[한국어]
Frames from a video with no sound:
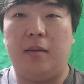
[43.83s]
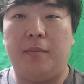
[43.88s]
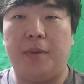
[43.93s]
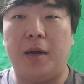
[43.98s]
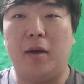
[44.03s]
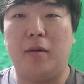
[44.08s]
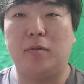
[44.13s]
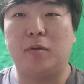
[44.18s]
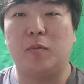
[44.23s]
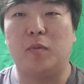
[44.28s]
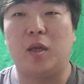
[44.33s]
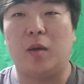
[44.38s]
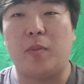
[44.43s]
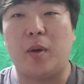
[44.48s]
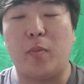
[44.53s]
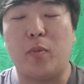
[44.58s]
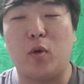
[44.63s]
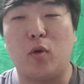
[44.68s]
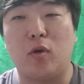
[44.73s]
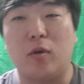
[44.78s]
반갑습니다.
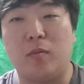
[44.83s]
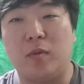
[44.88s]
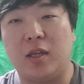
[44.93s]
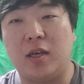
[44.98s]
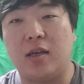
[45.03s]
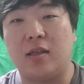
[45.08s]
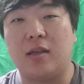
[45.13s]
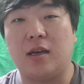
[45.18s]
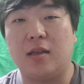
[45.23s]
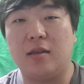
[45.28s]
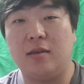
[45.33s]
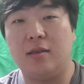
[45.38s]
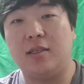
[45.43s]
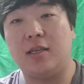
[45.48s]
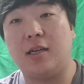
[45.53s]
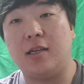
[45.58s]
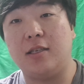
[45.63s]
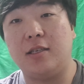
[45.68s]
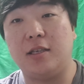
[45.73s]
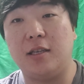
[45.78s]
빠삐용입니다. 다들
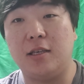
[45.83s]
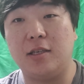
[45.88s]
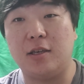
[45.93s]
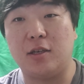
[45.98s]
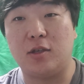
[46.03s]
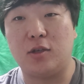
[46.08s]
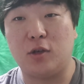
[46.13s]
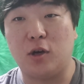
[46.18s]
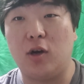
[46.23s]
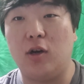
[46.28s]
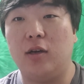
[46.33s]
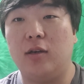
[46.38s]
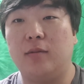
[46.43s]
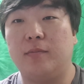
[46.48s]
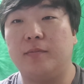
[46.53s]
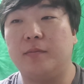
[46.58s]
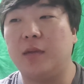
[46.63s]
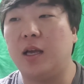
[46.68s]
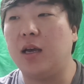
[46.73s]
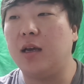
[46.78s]
잘 지내셨죠?
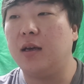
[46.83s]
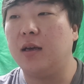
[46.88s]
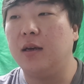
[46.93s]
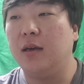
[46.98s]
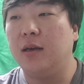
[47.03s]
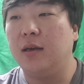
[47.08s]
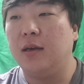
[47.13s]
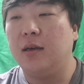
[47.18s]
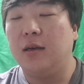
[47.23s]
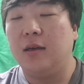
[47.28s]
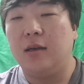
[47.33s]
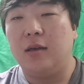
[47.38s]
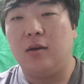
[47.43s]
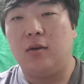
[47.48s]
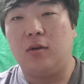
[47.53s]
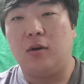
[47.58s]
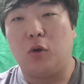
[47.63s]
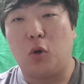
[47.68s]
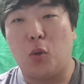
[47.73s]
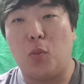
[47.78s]
네,
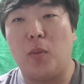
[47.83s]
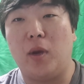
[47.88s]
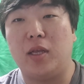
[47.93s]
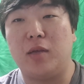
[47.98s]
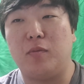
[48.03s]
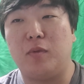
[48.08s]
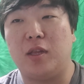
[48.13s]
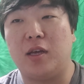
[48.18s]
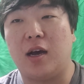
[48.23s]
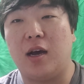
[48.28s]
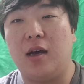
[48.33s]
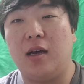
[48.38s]
오랜만입니다.